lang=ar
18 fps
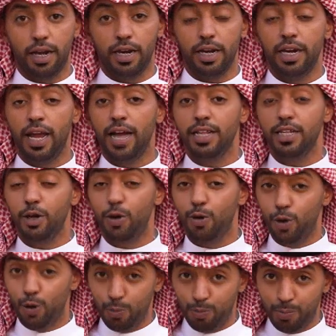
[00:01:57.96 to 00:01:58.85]
لنادي
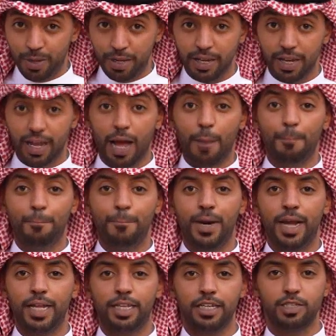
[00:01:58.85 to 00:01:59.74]
الأولمبي
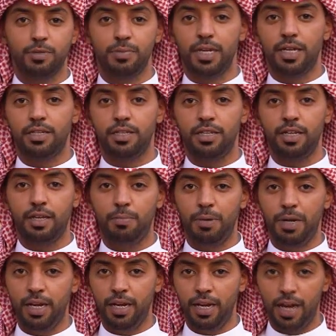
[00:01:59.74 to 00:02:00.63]
قبل تسميته
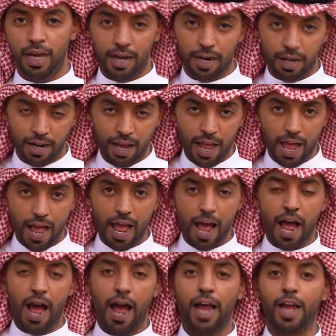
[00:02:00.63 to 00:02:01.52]
بالهلال
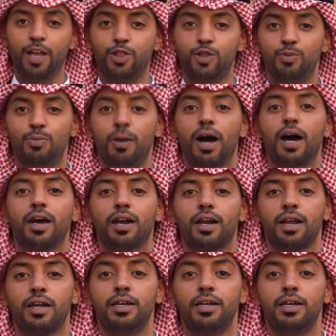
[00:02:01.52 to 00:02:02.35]
حيث مقرا